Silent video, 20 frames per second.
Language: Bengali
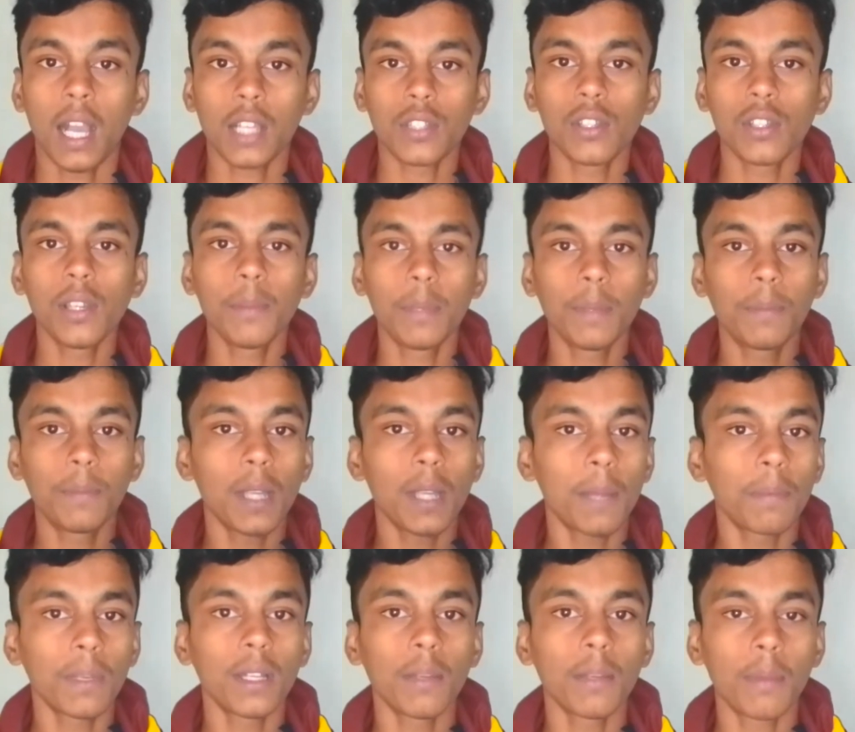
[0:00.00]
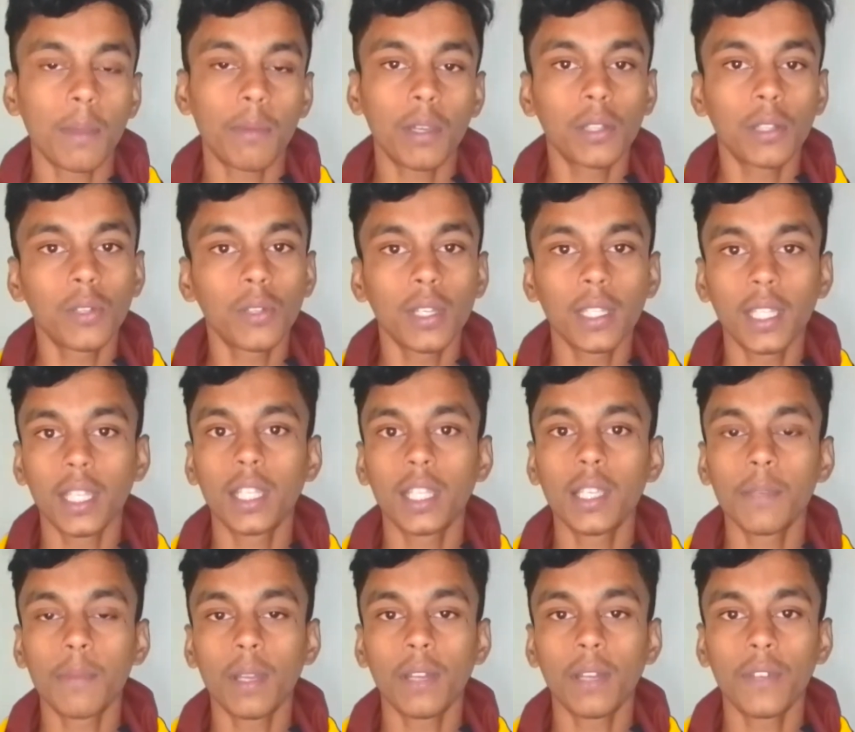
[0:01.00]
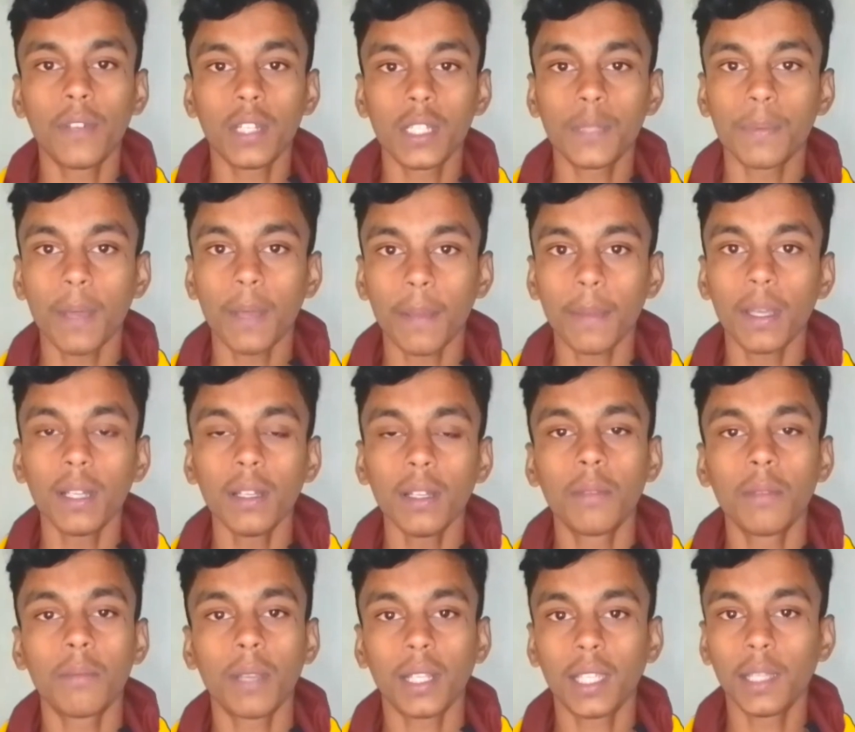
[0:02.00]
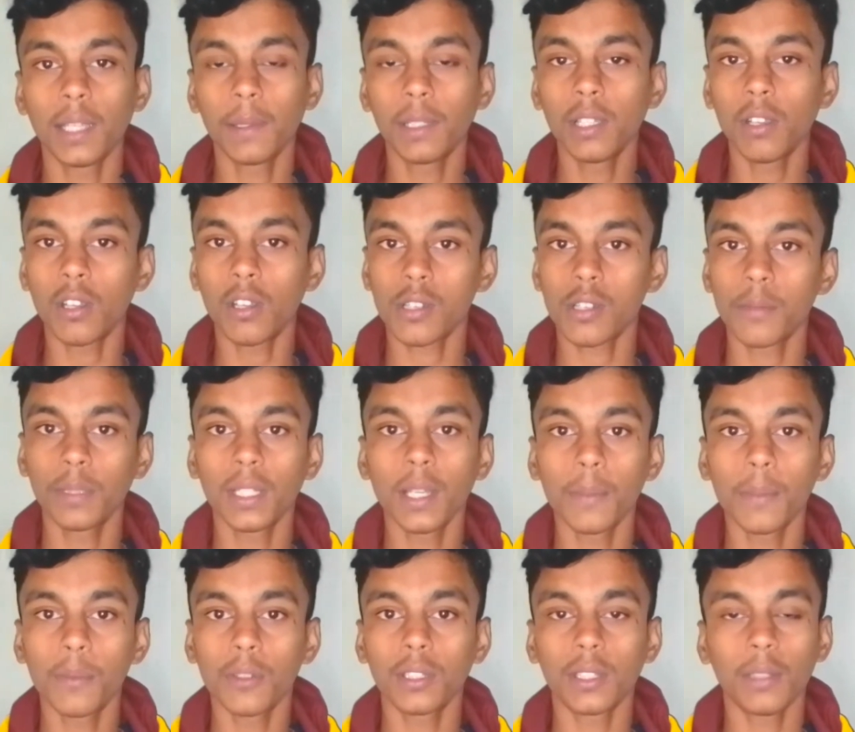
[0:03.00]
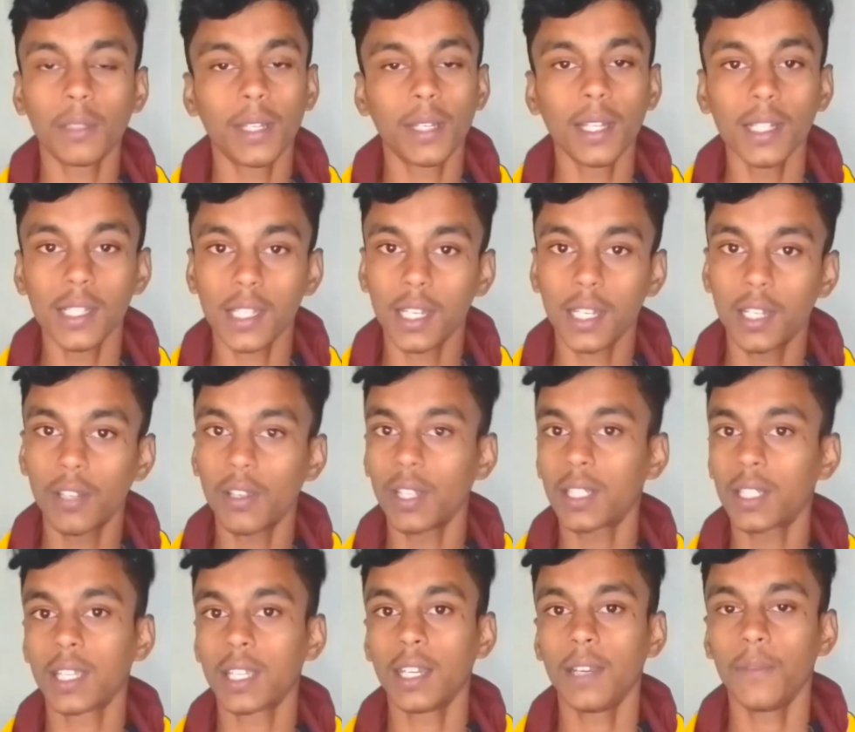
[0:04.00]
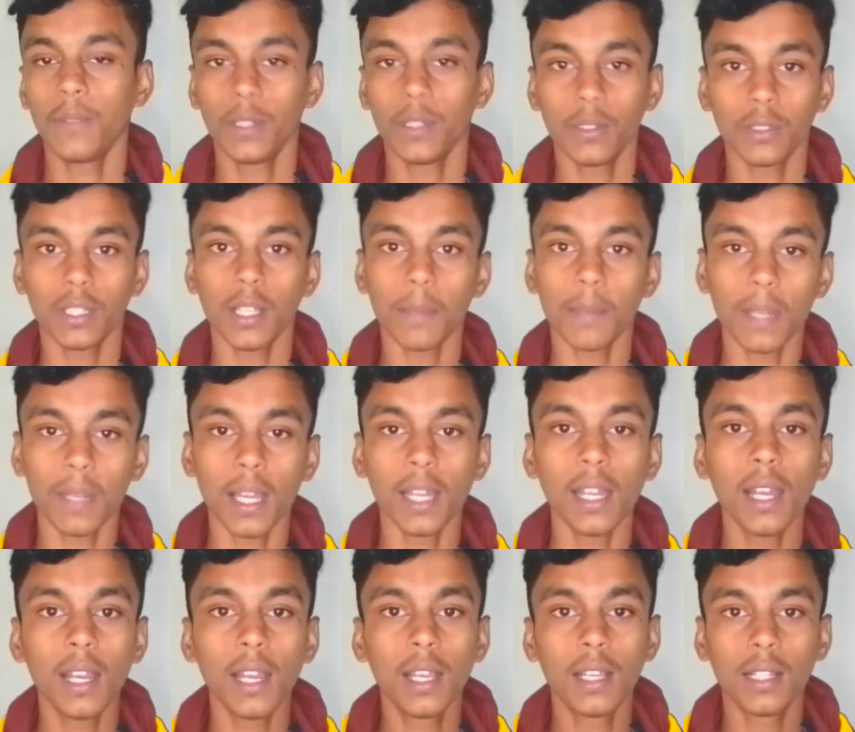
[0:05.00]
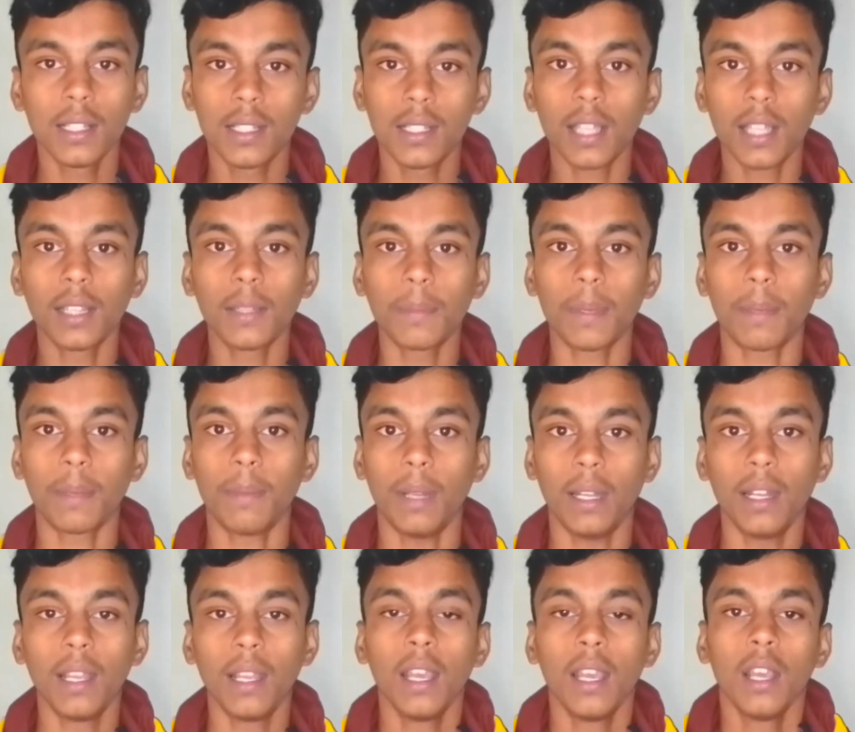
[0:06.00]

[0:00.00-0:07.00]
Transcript: আসলে বিপটা আপনারা ব্যবহার করলে কি কি বেনিফিটস পাবেন বা কি কি অসুবিধায় পড়তে পারেন সেটাও আজকের এই ভিডিওতে আপনারা জানতে পারবেন